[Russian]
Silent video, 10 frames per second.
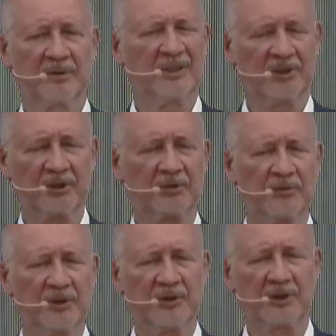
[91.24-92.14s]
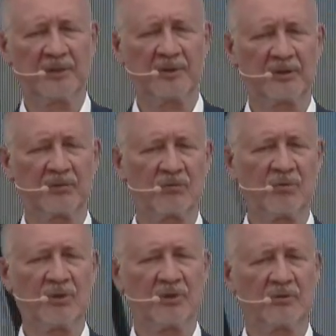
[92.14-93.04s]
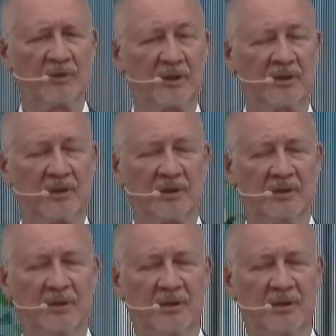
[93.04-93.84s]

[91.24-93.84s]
нет, 1200 километров в год квадратных